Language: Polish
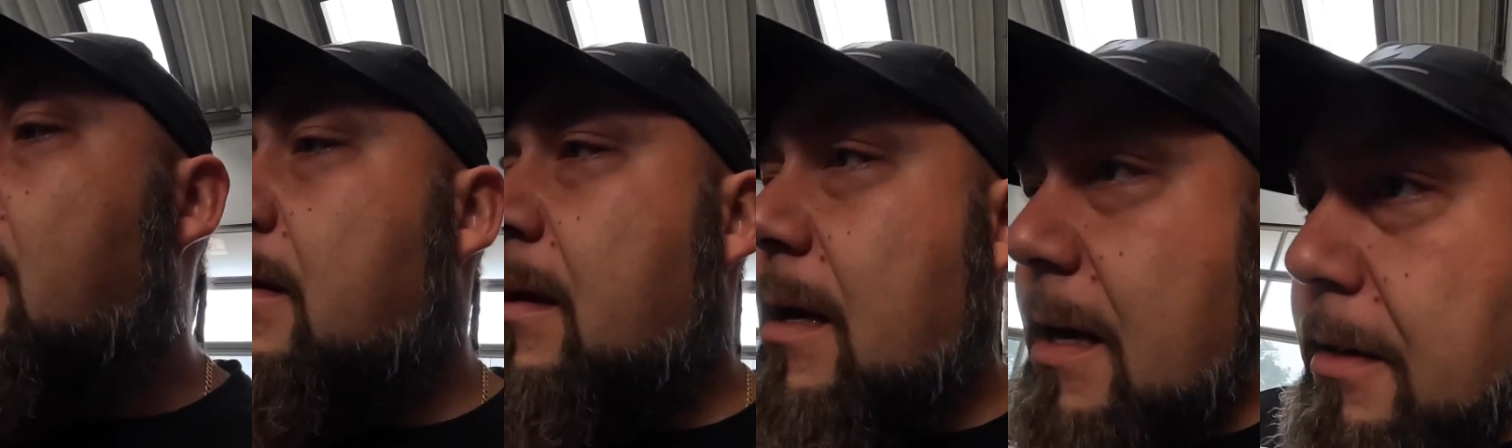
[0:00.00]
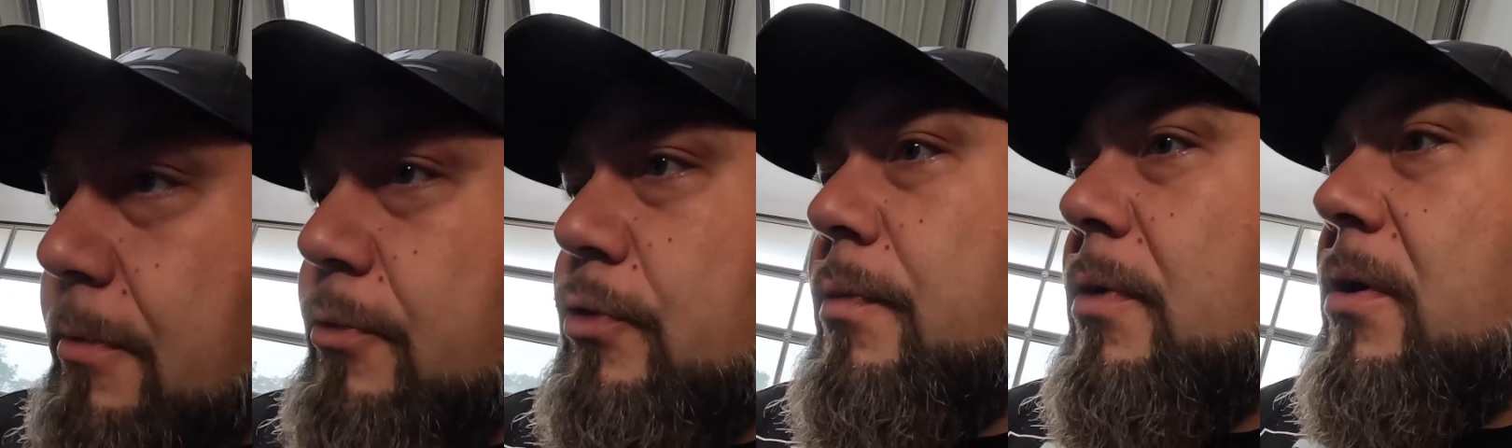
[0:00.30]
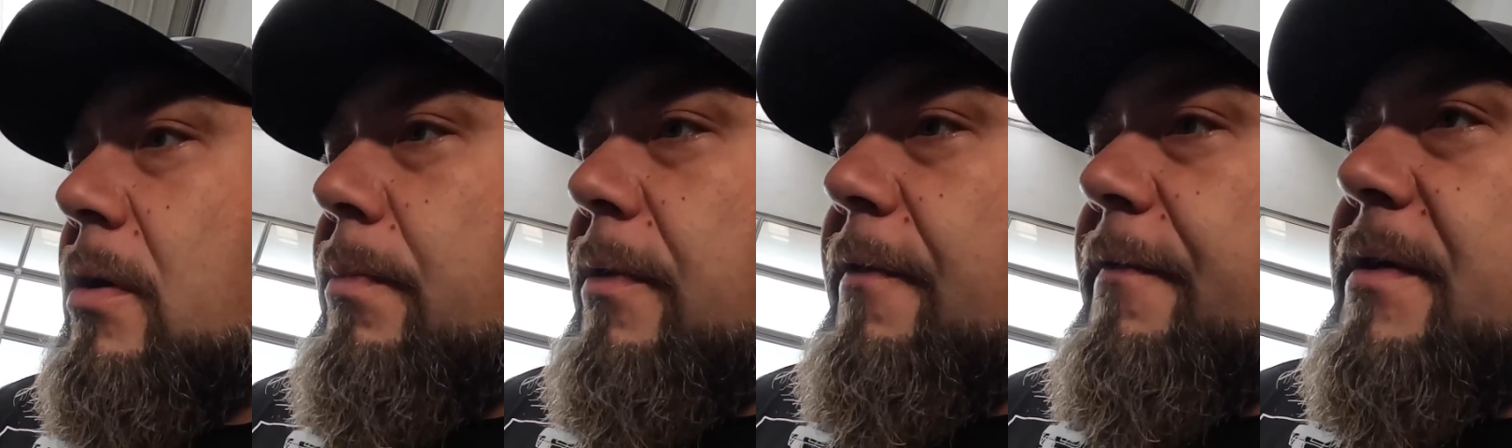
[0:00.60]
te już
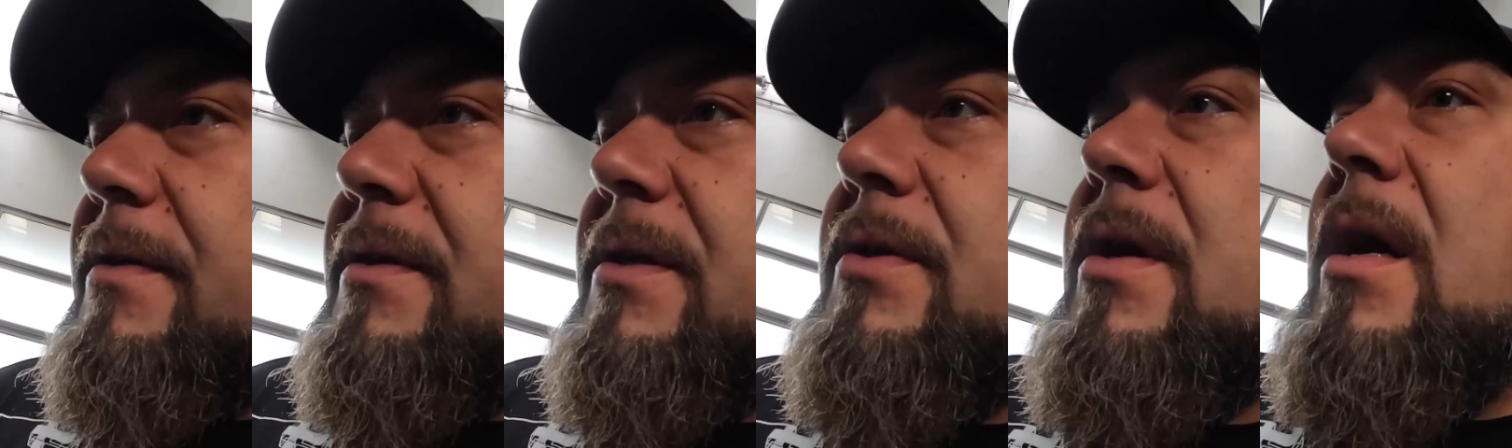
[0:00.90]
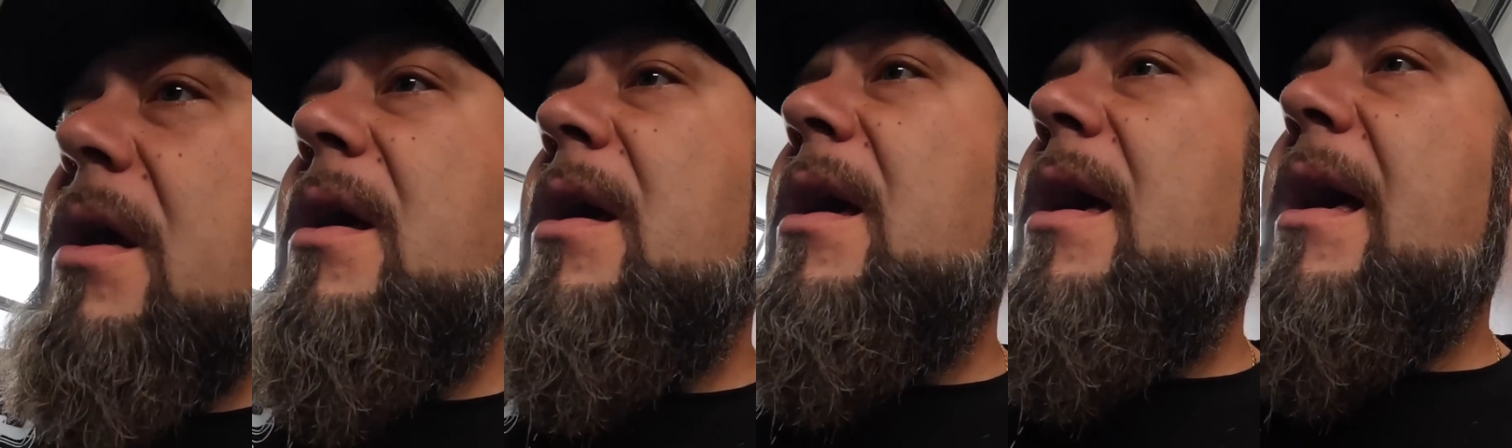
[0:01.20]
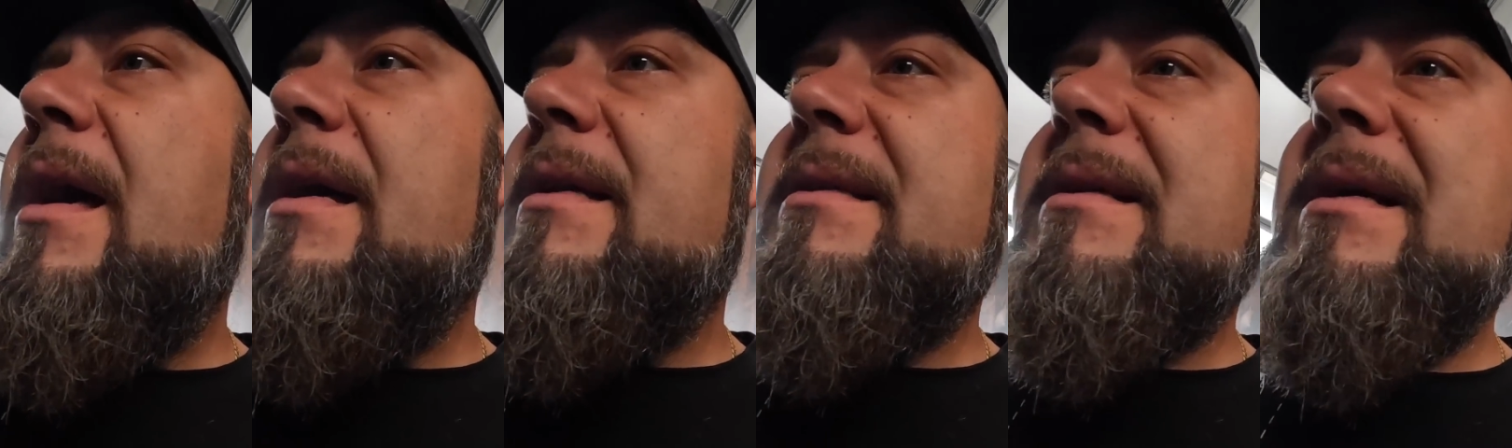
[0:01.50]
mogę powiedzieć,
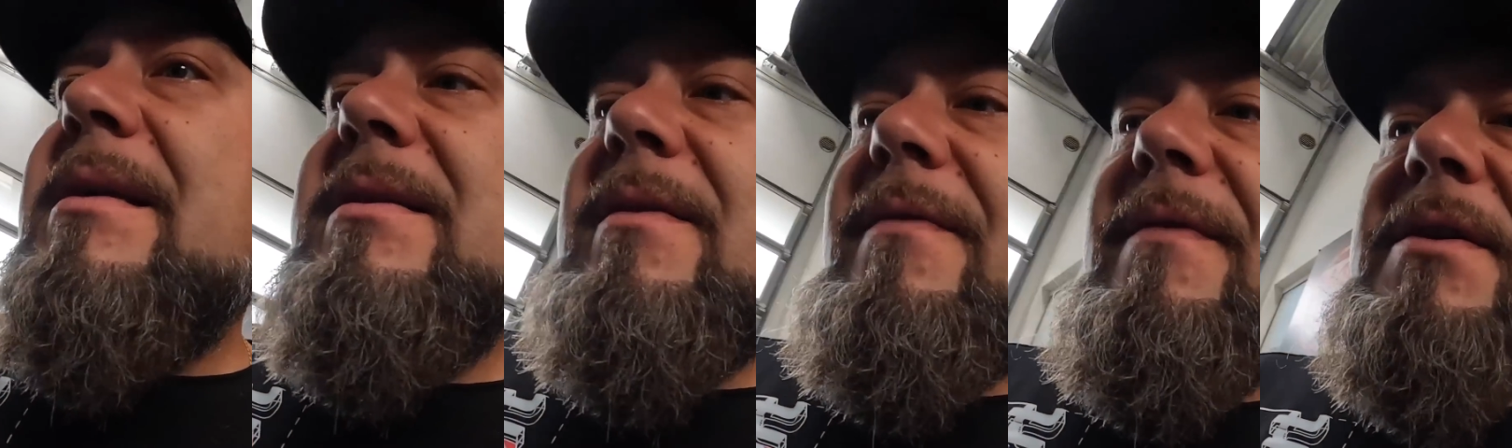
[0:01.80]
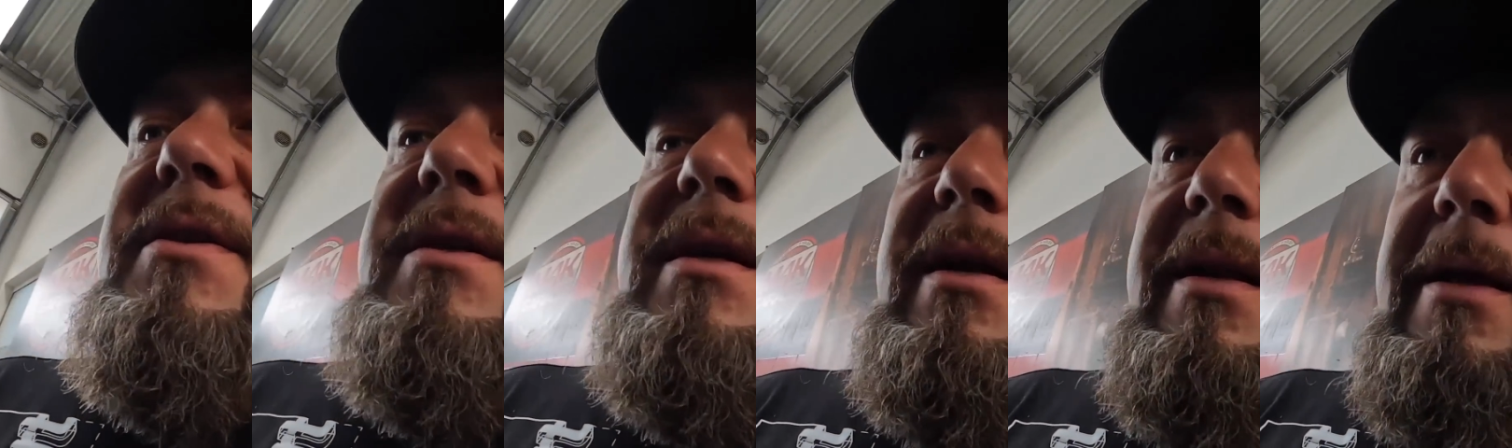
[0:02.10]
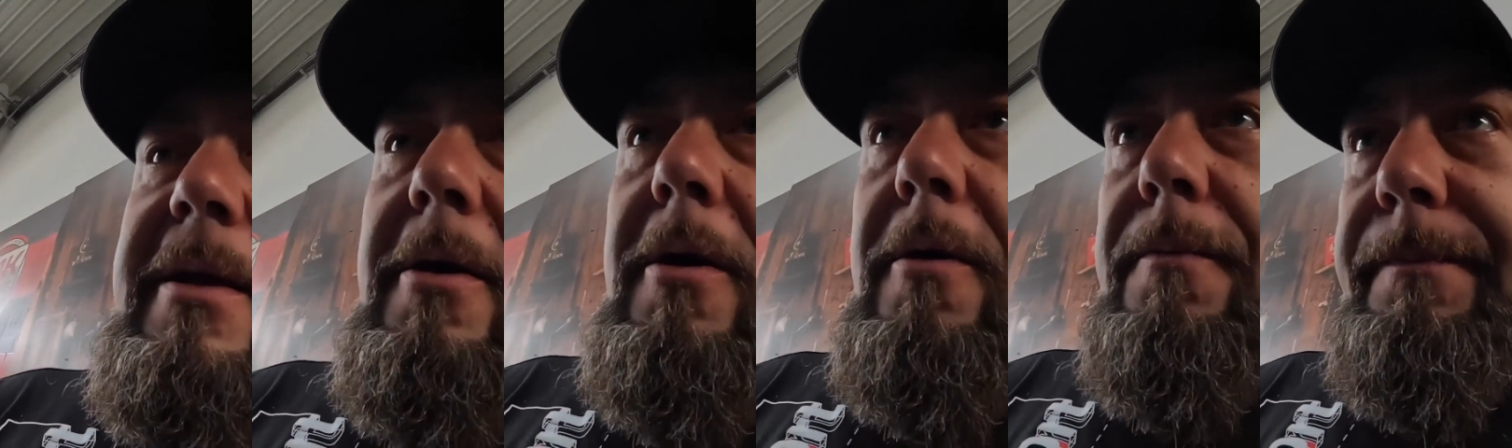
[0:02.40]
e, skasować
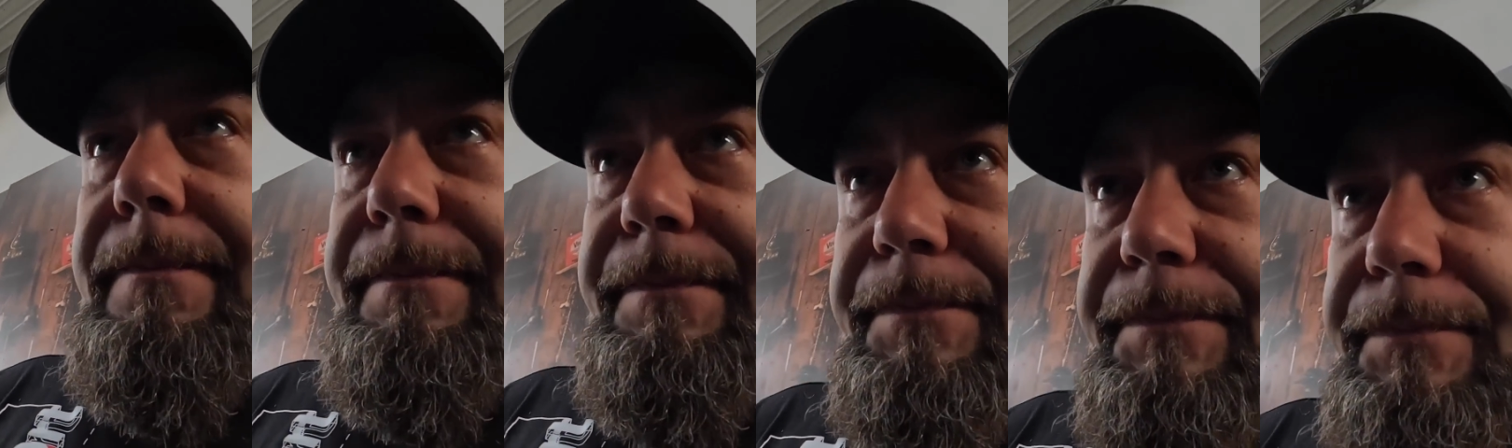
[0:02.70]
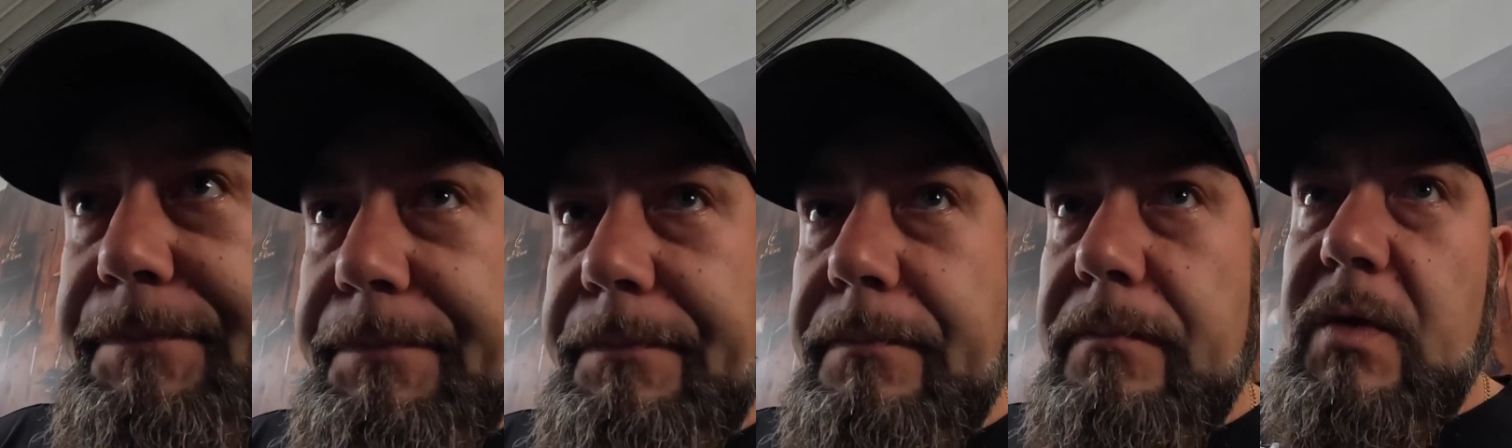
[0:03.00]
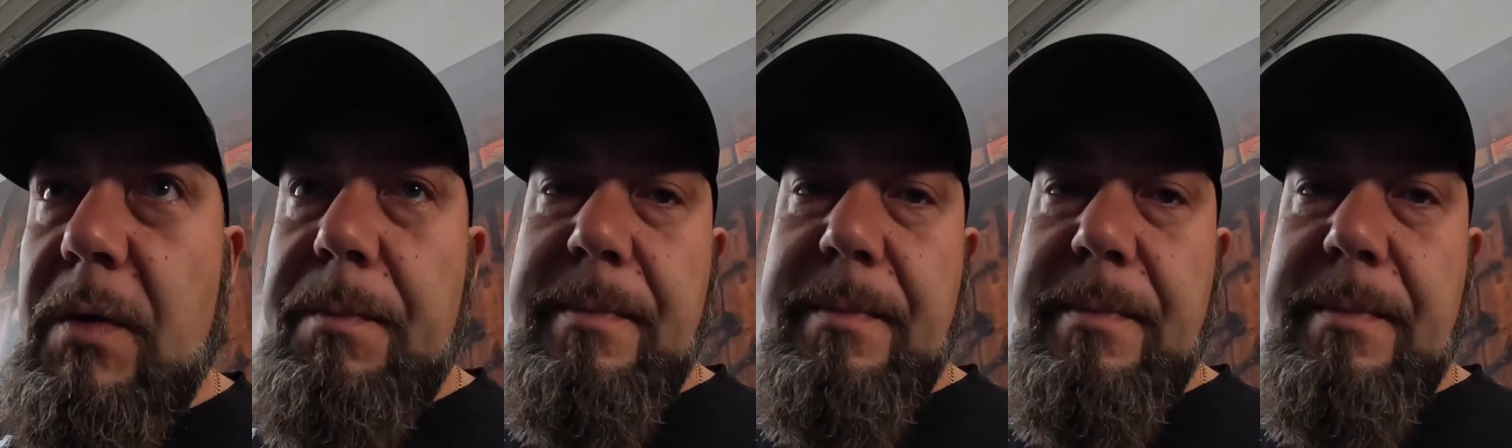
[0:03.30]
Clio mm,